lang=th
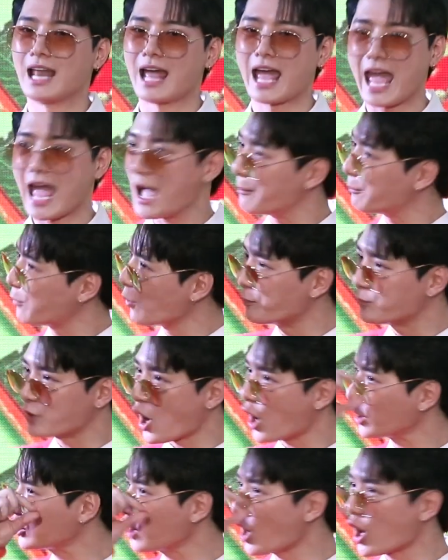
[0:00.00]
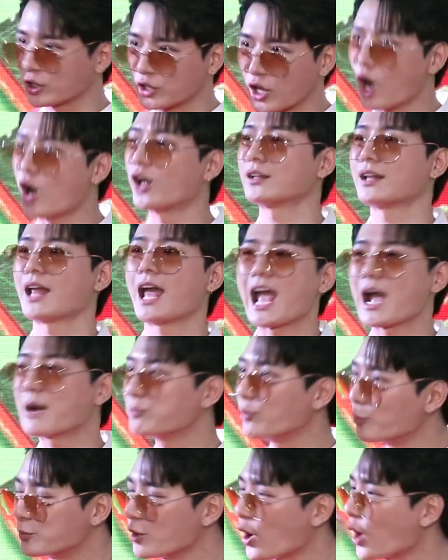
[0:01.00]
แห้งปุ๊บหยอดหยอดหยอดแห้ง
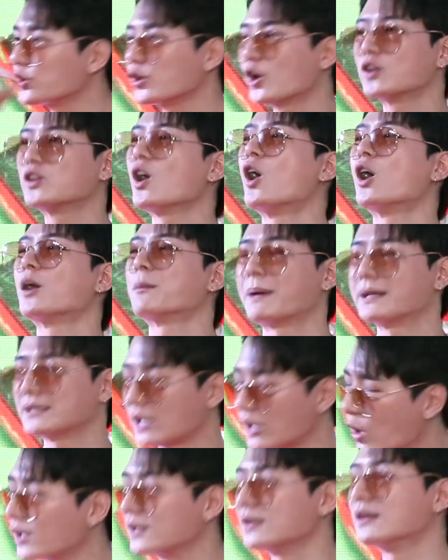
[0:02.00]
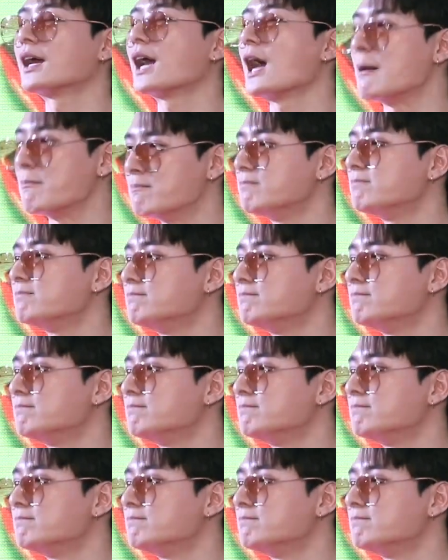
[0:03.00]
ปุ๊บหยอดหยอดหยอดไปตลอดเลยครับ